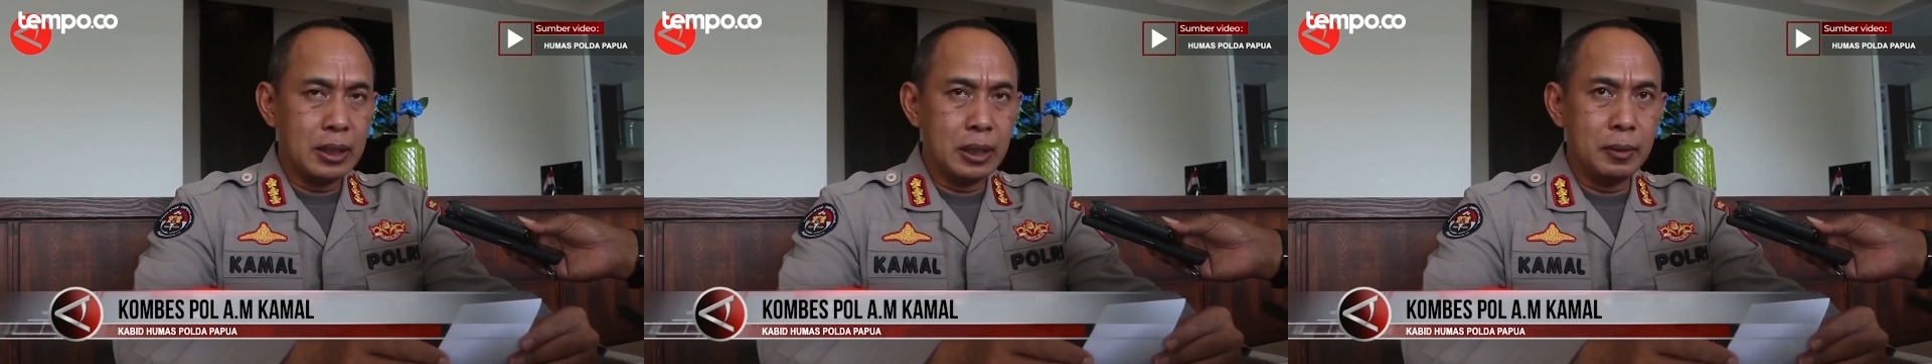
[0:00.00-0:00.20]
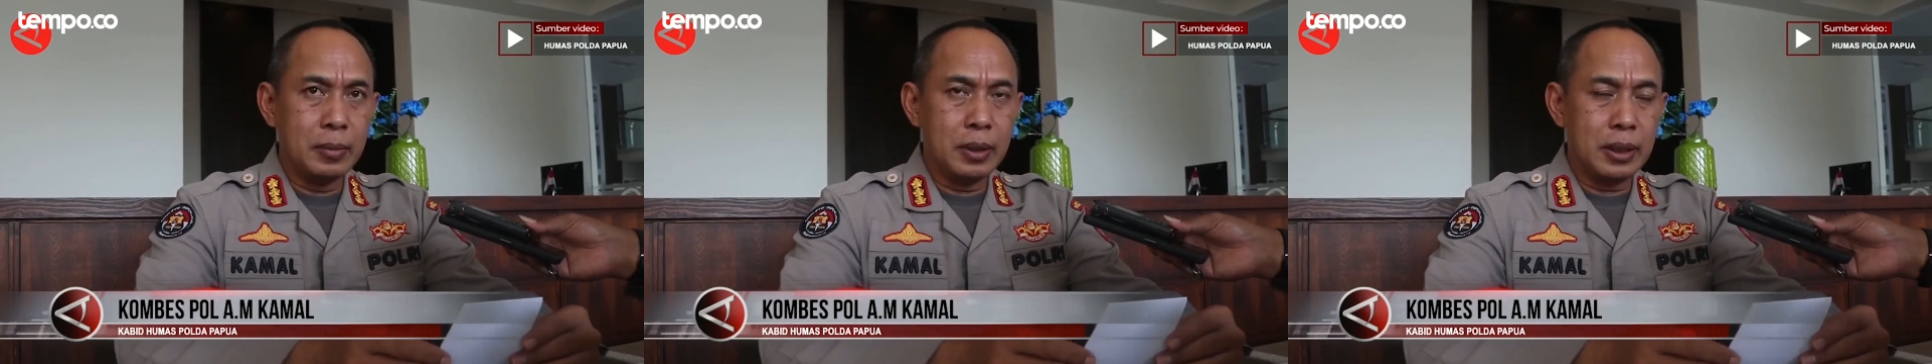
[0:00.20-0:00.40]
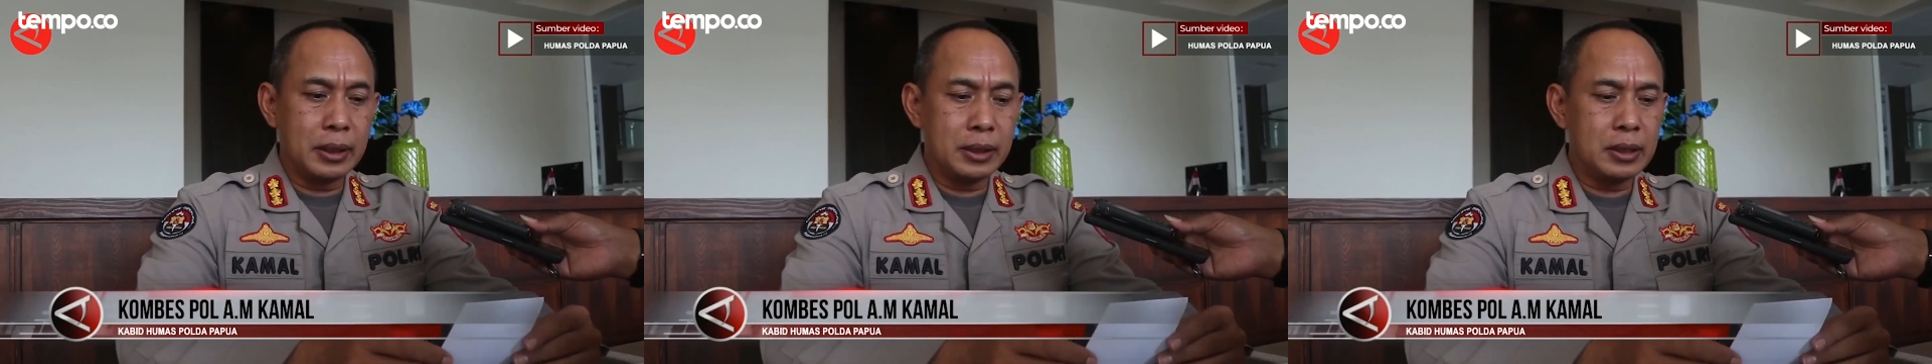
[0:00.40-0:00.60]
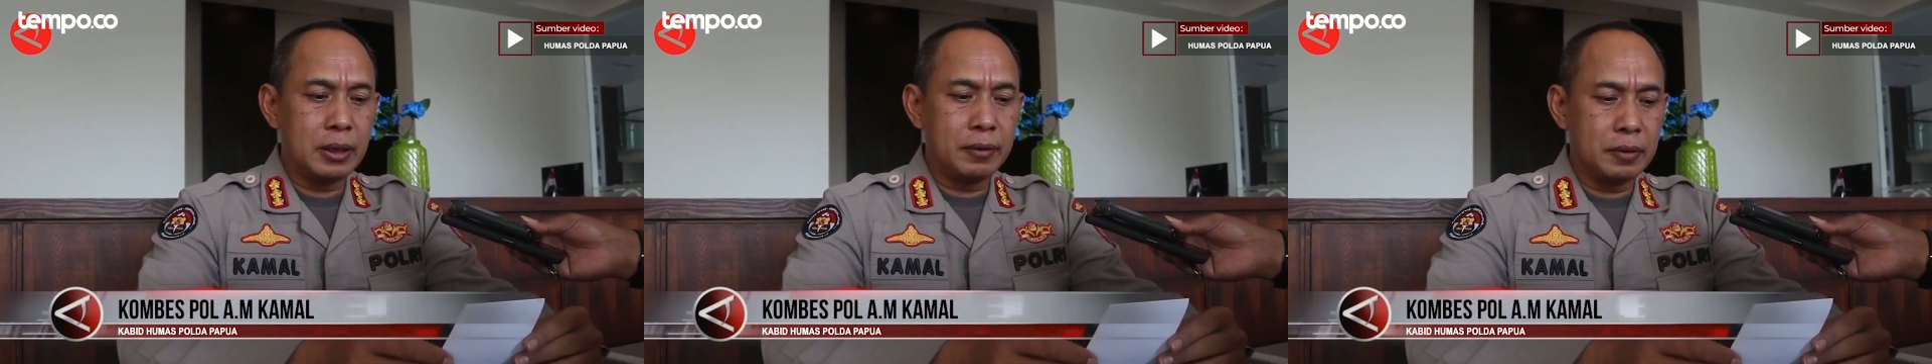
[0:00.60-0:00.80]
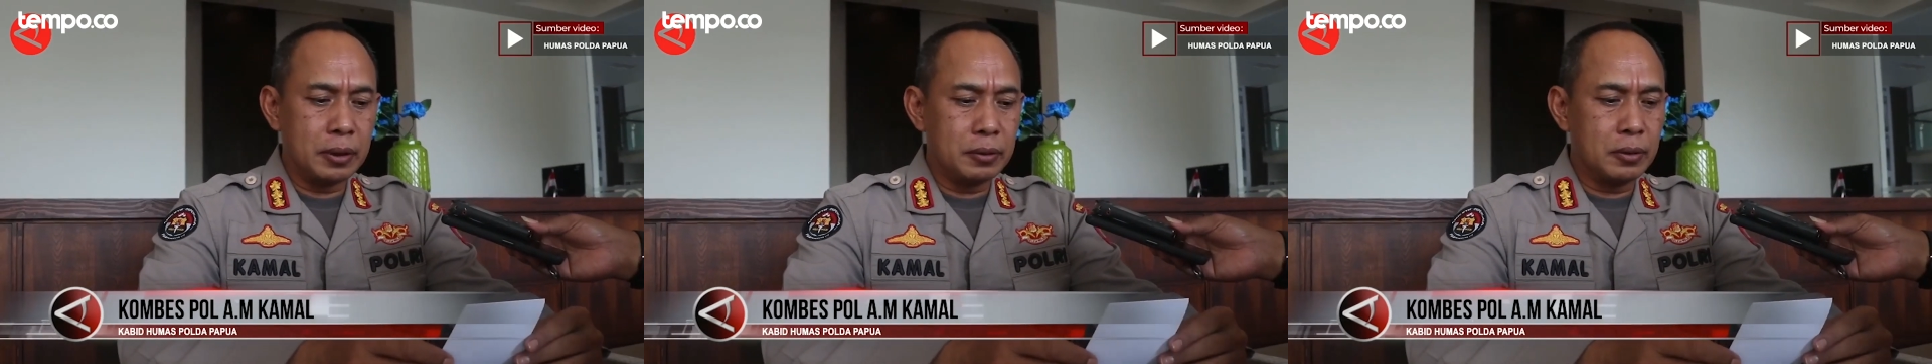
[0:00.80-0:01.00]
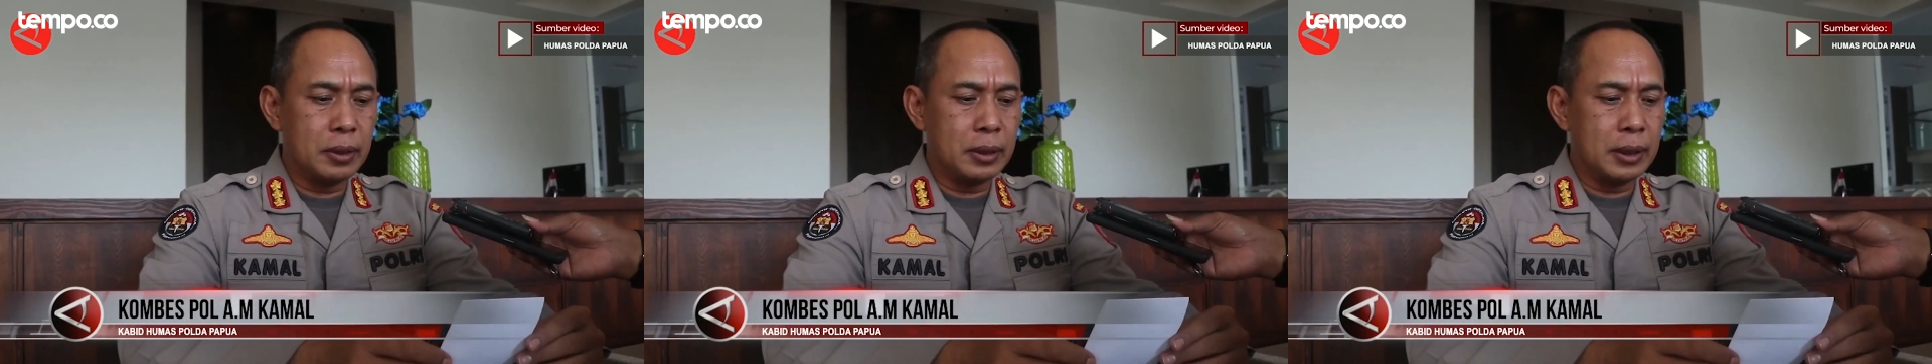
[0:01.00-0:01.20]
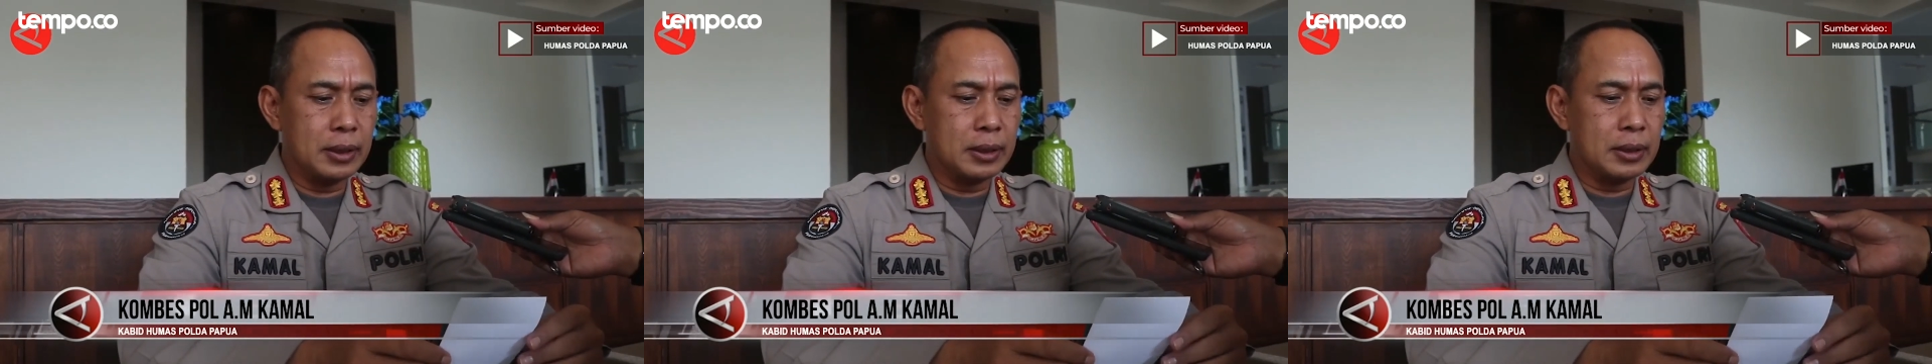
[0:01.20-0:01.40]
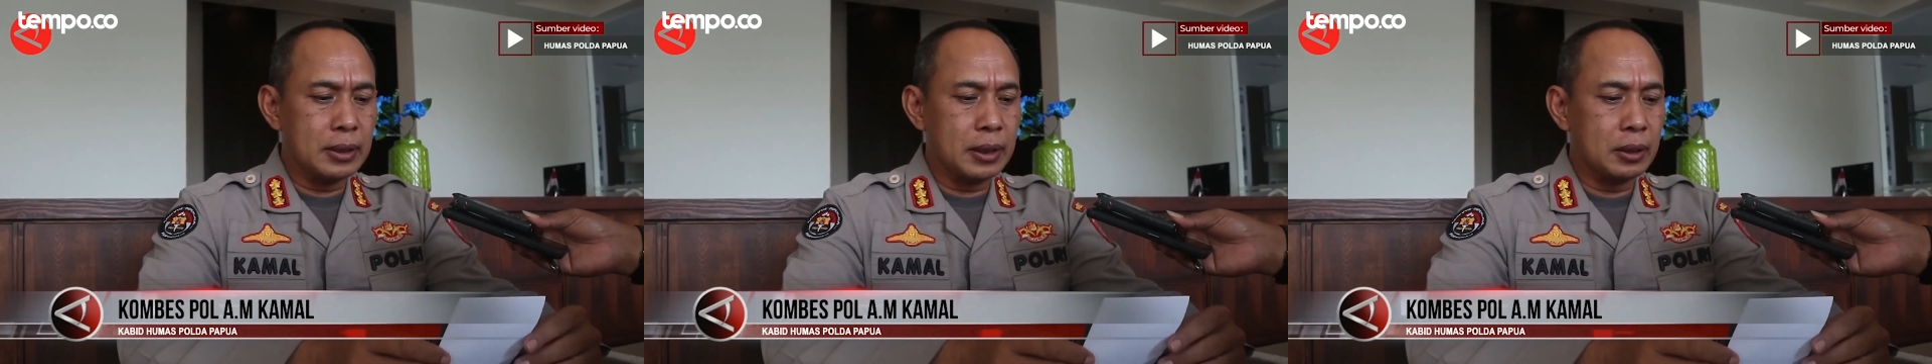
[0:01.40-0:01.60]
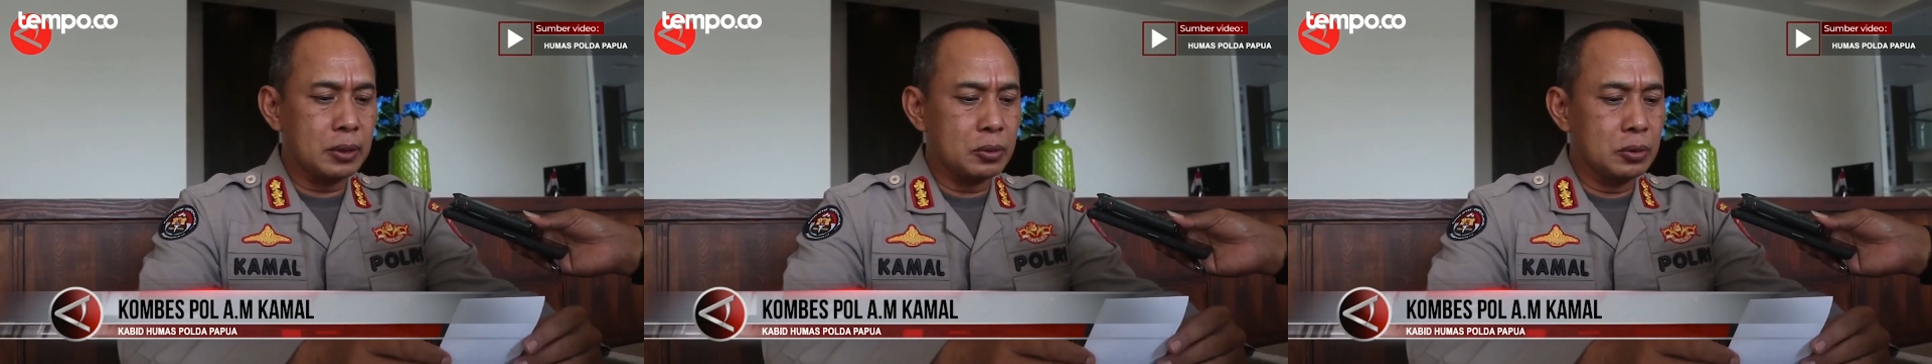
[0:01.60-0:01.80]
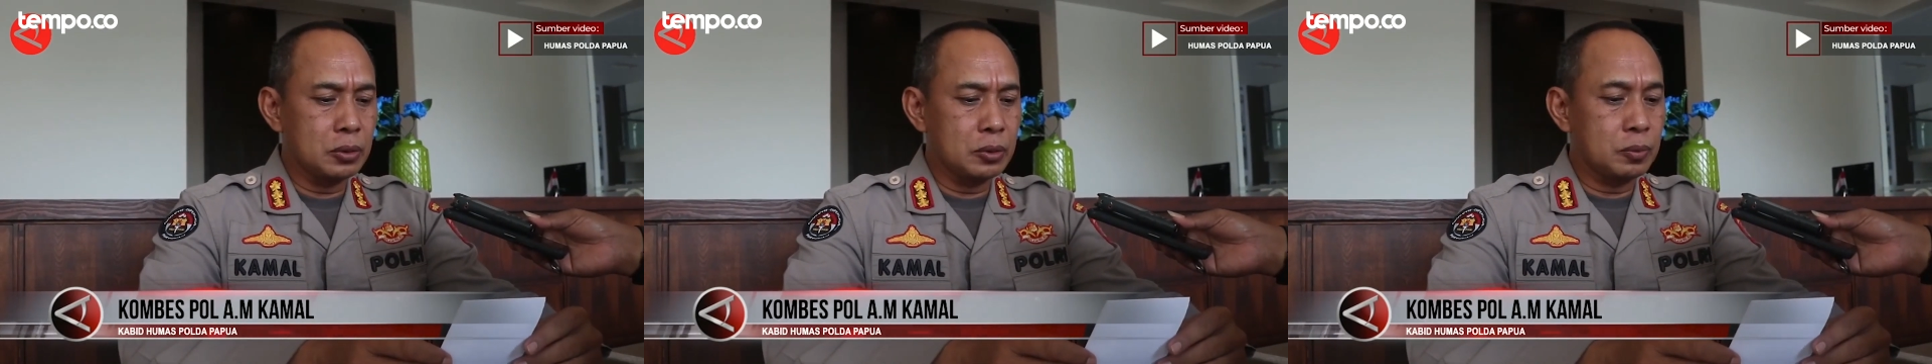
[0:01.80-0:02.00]
lima ekskavator dan
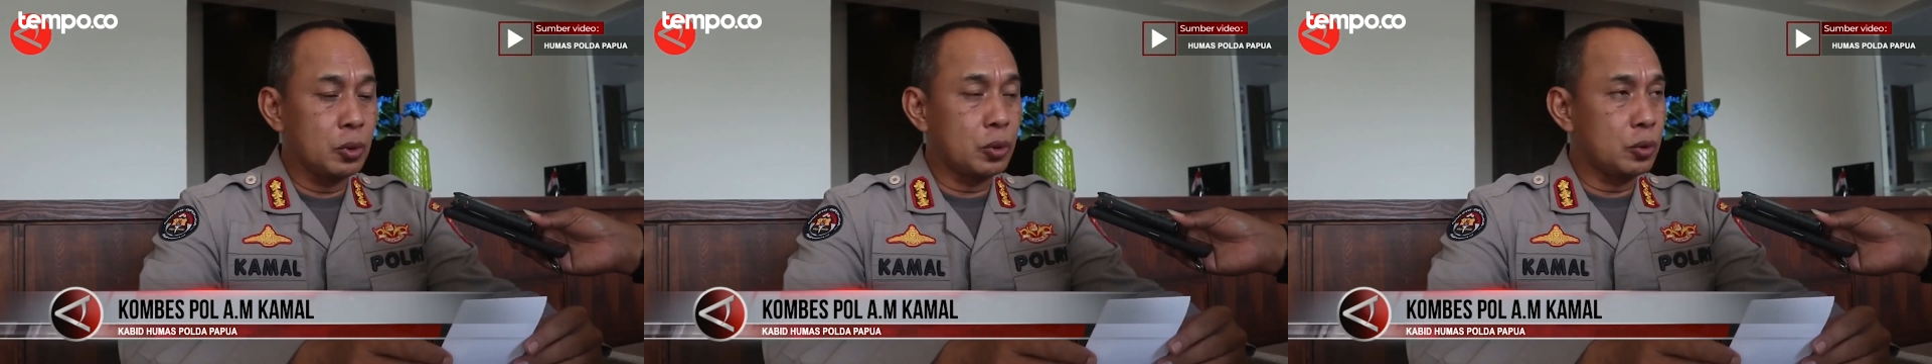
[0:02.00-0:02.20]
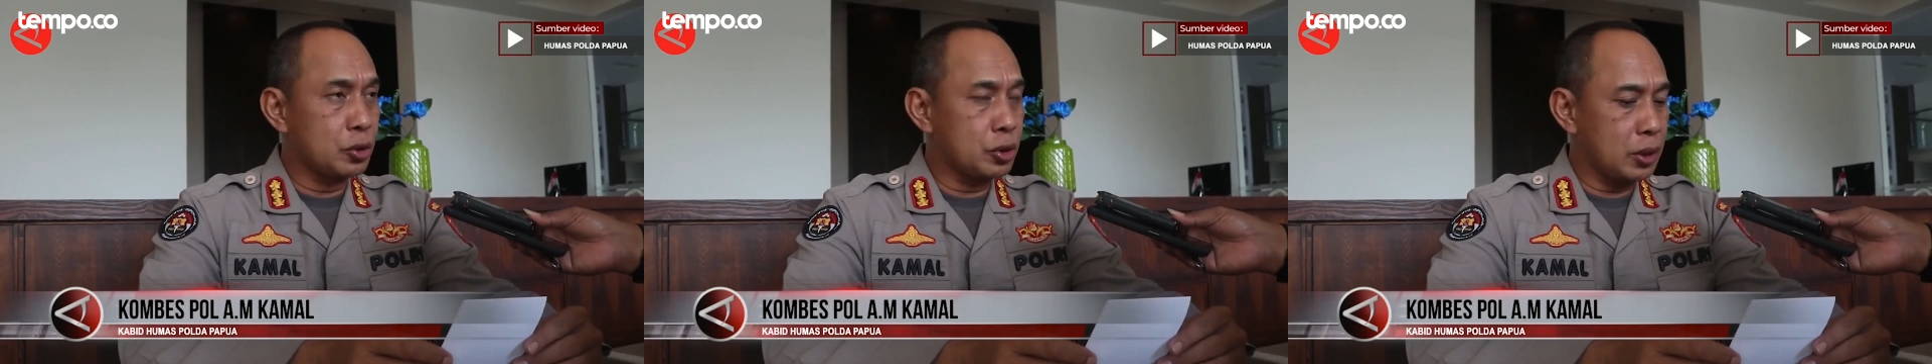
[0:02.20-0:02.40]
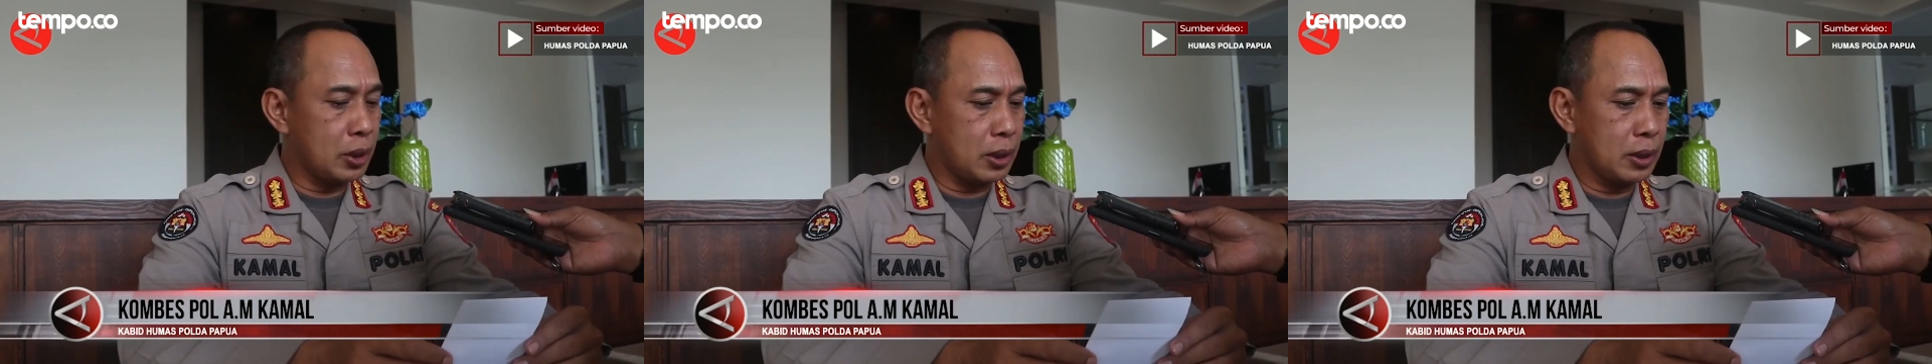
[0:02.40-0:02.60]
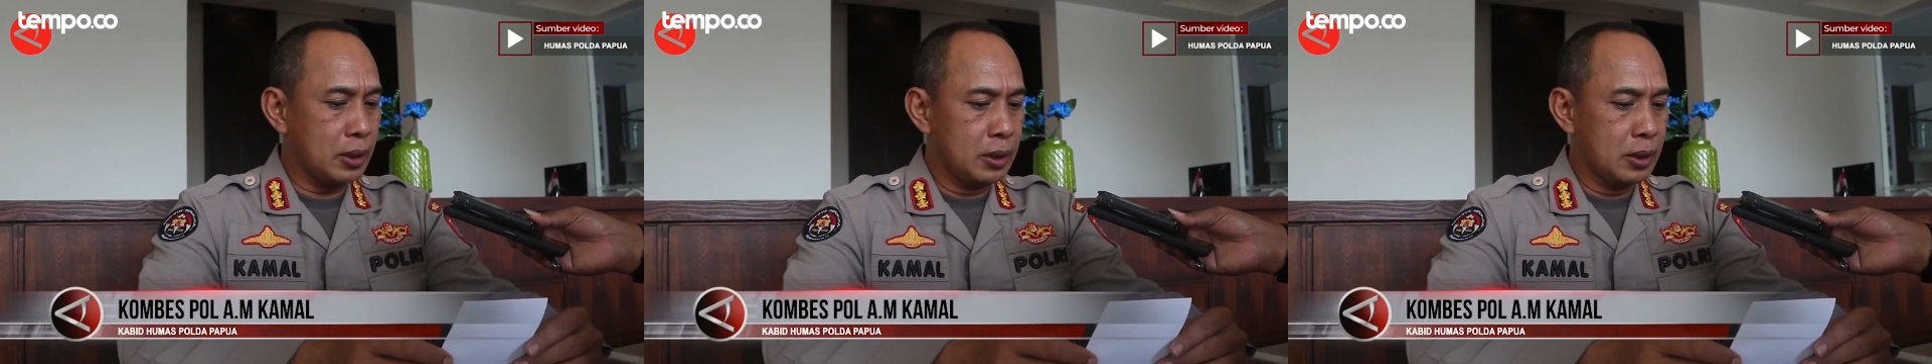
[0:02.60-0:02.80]
satu bulldozer.